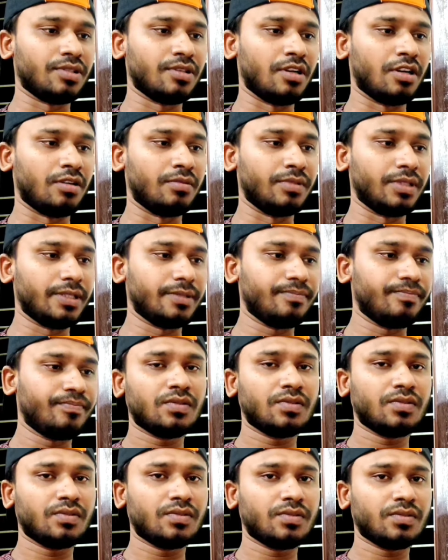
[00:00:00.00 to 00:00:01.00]
করে দেওয়া হবে
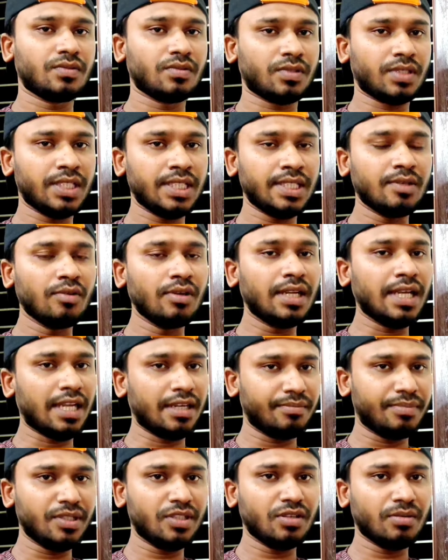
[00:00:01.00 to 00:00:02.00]
তো কি করলে
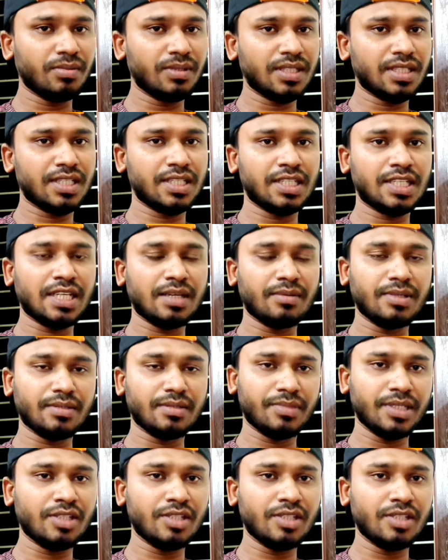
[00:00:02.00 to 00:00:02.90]
আনফিট হবে না সেটা আমি